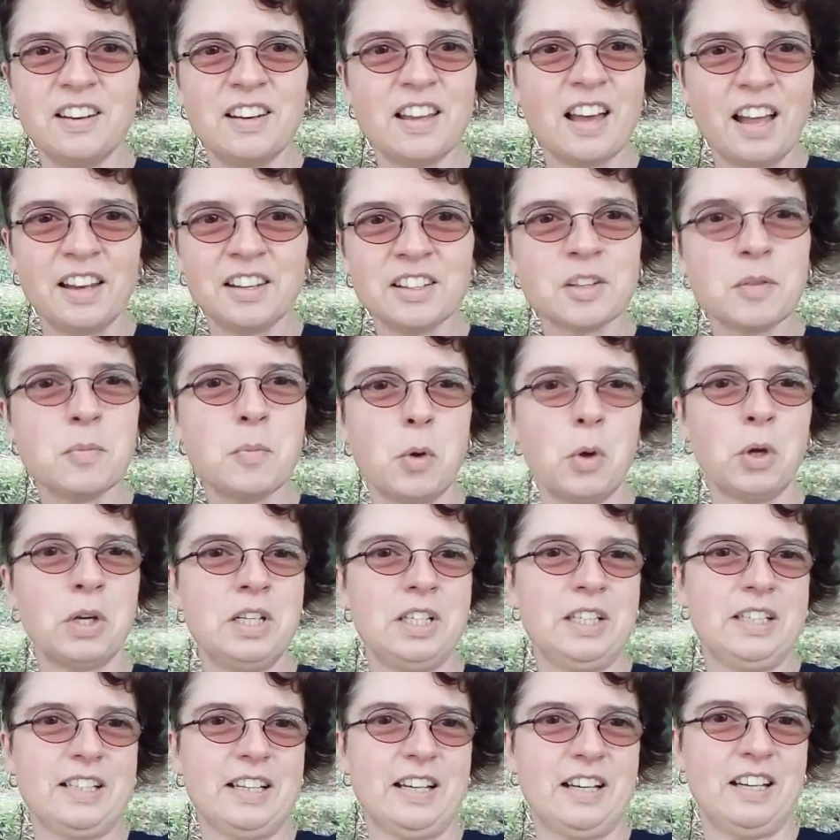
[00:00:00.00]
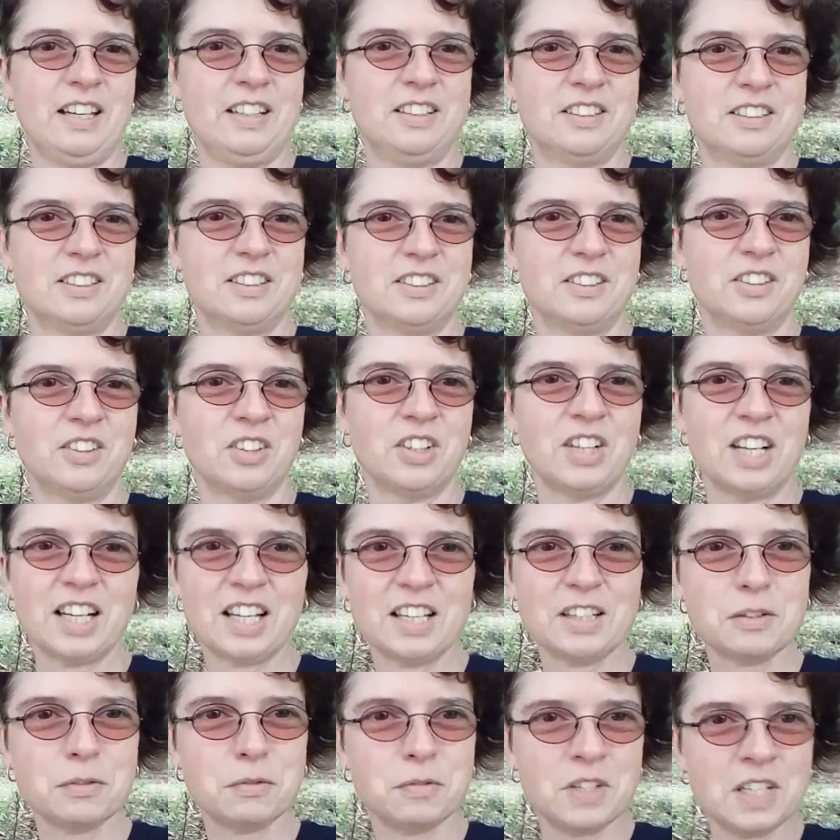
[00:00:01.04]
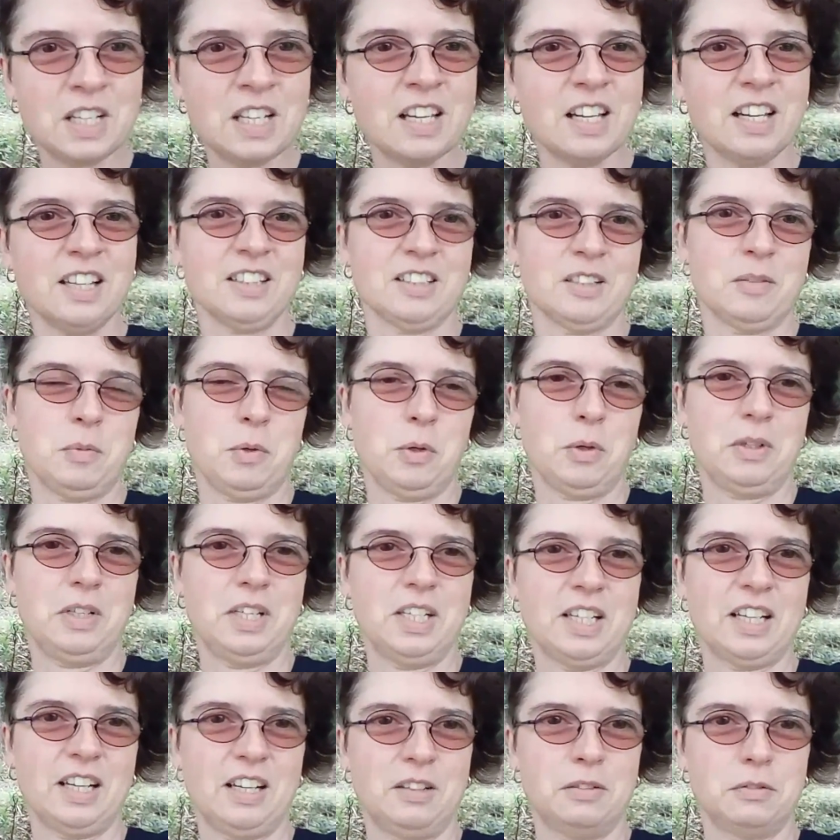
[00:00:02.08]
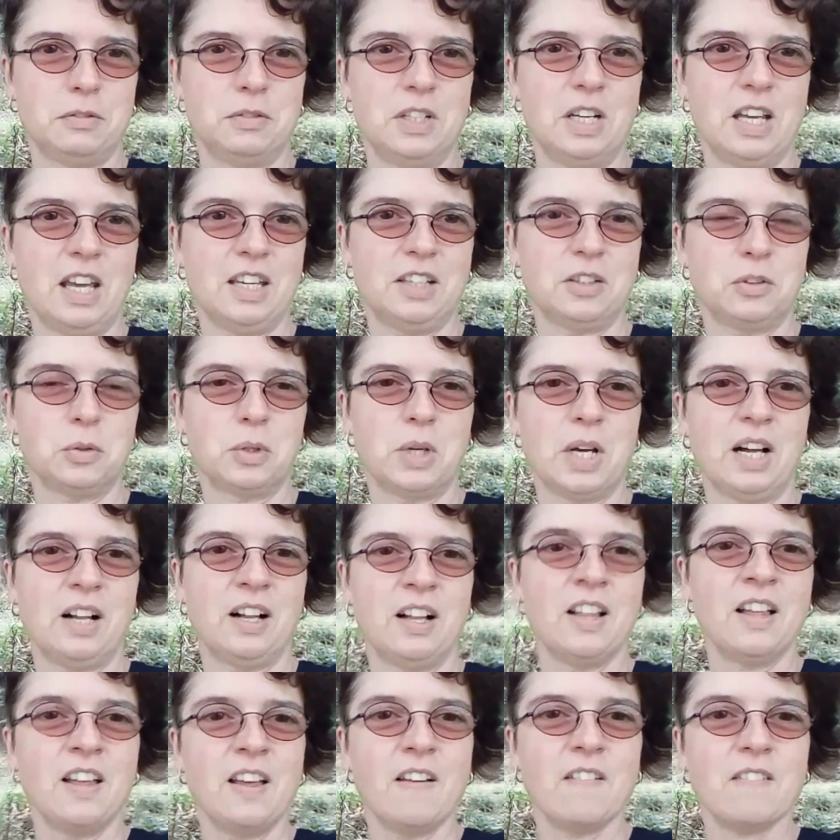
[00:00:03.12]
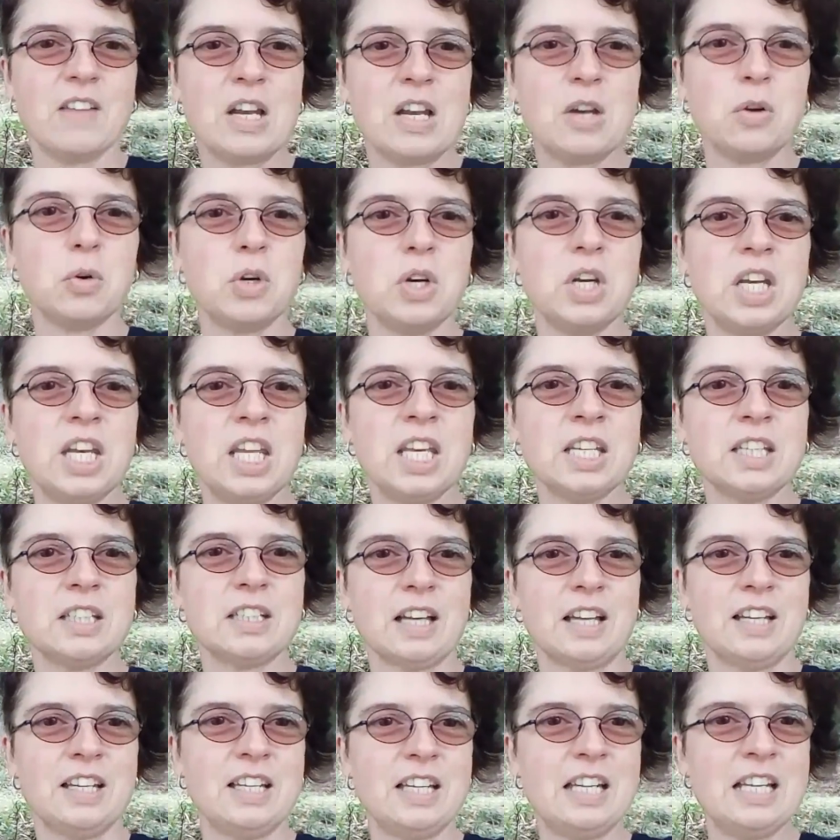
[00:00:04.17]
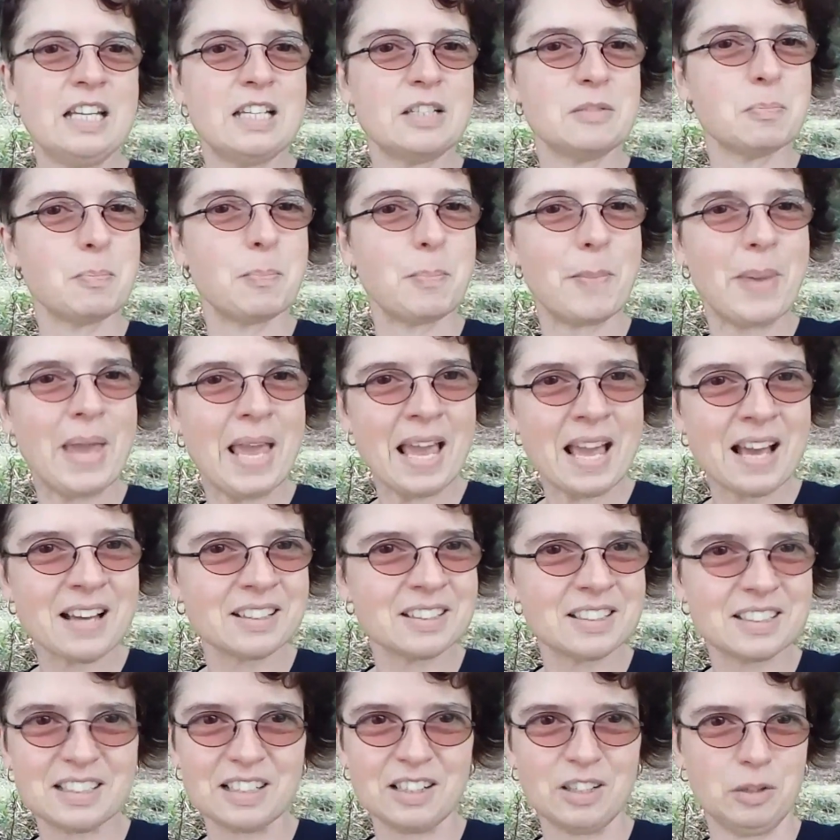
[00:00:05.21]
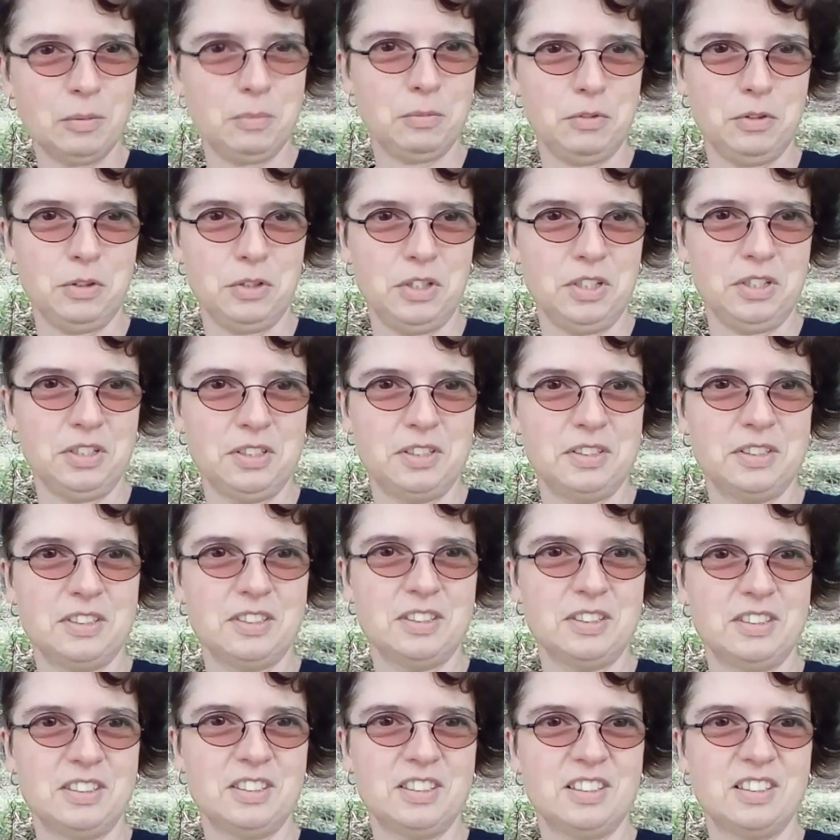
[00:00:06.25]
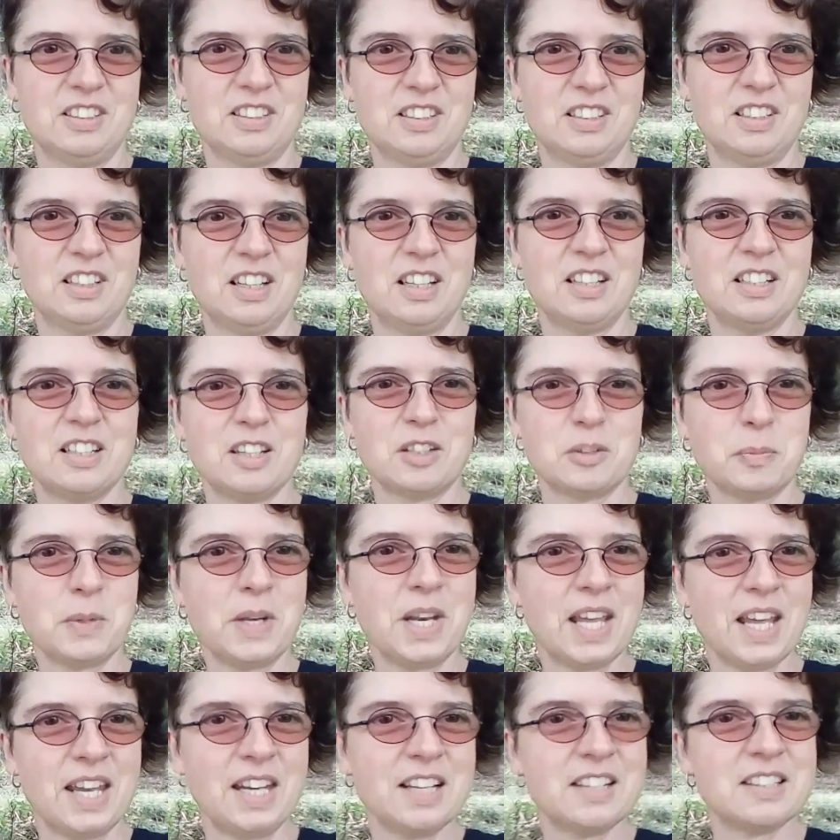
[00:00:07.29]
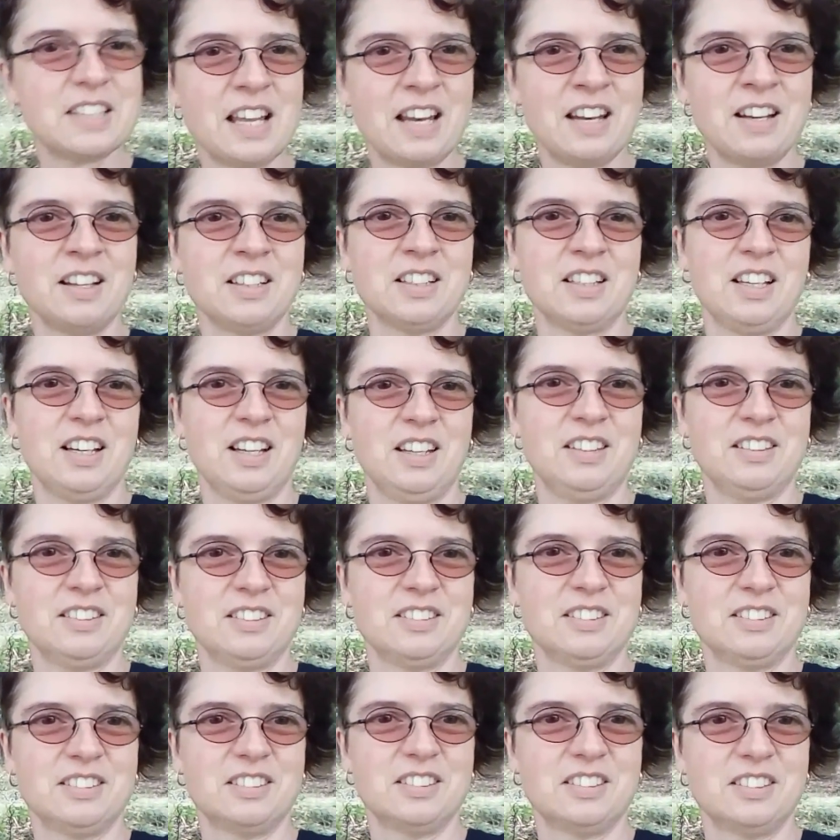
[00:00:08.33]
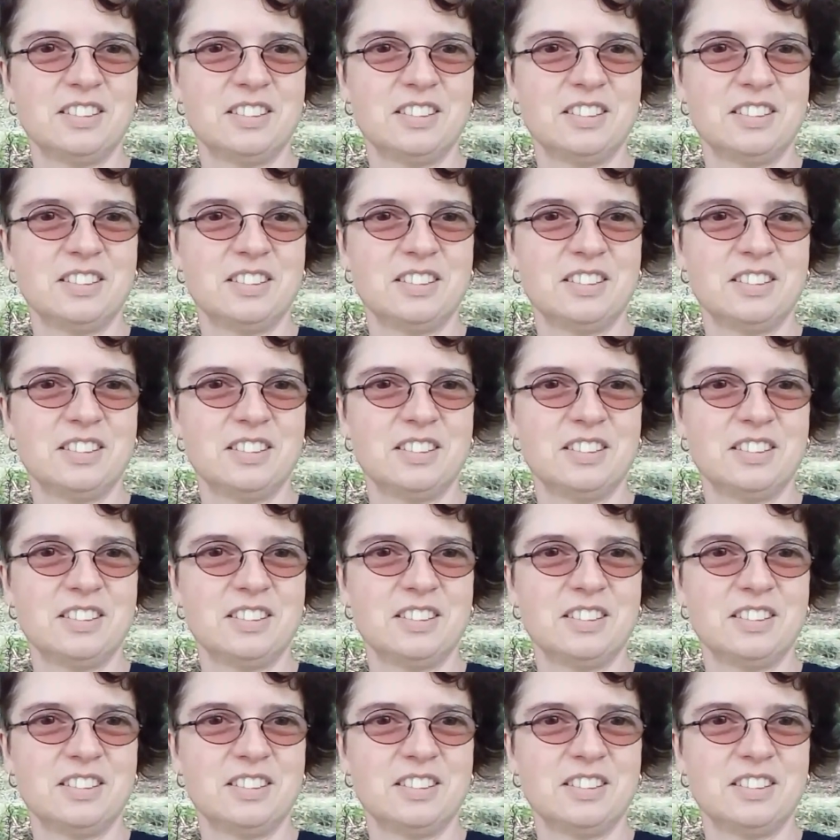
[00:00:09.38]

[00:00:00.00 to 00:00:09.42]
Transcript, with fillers: Eine andere Möglichkeit oder ganz viele andere Möglichkeiten vielleicht sogar, wenn du nicht an diesen Bären glauben würdest, dass man da nichts ändern kann.